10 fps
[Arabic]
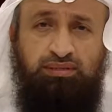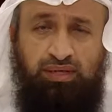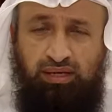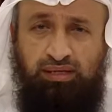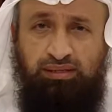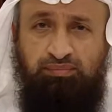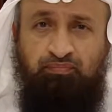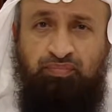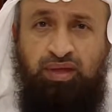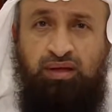تعالى
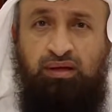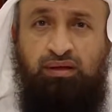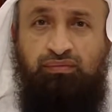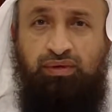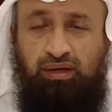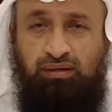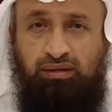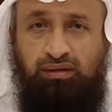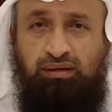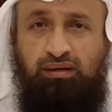في هذا
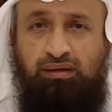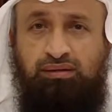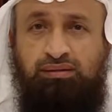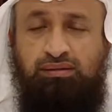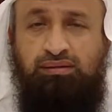اللقاء